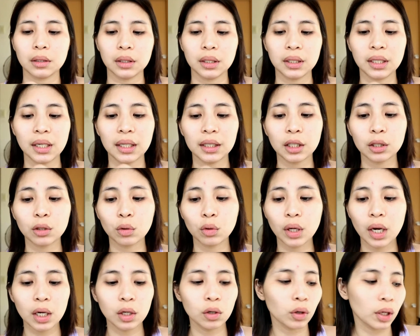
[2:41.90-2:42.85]
Tingnan natin
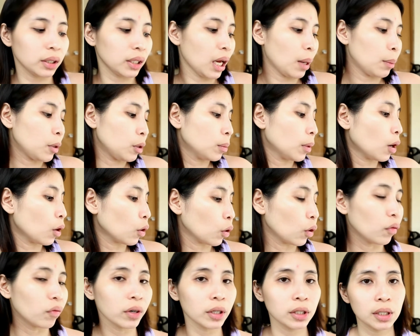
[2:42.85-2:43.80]
kung gaano kadami yung mga
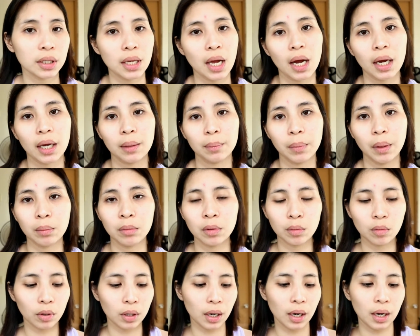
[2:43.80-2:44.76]
cover niya sa aking
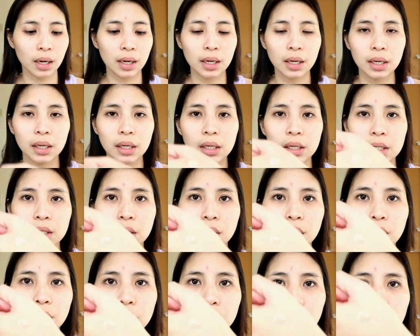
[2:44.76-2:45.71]
pamumukha.
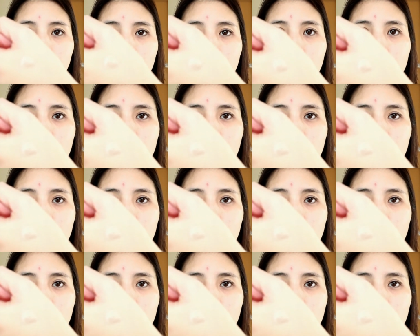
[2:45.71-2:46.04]
So, ito yung